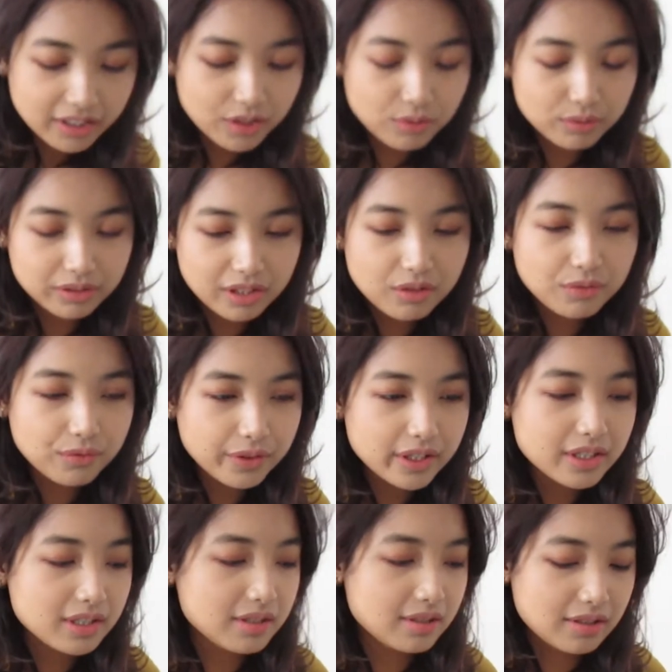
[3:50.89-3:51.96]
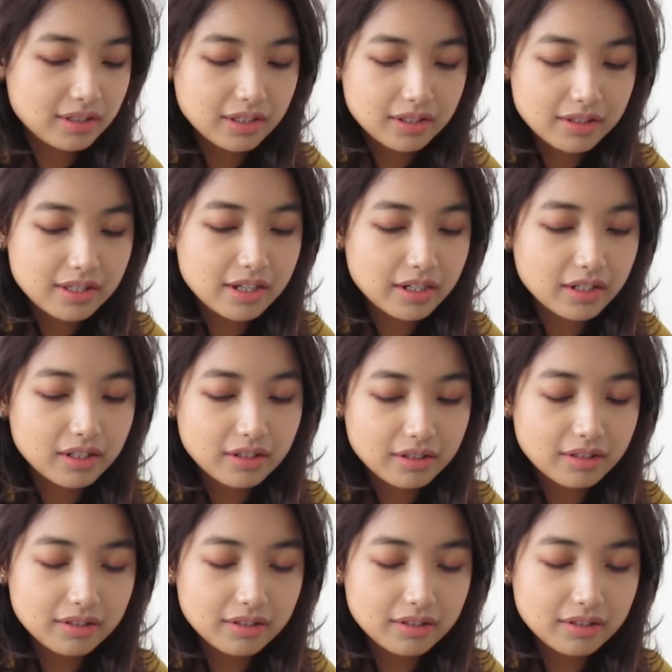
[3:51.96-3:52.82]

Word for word: ngikutin fix dari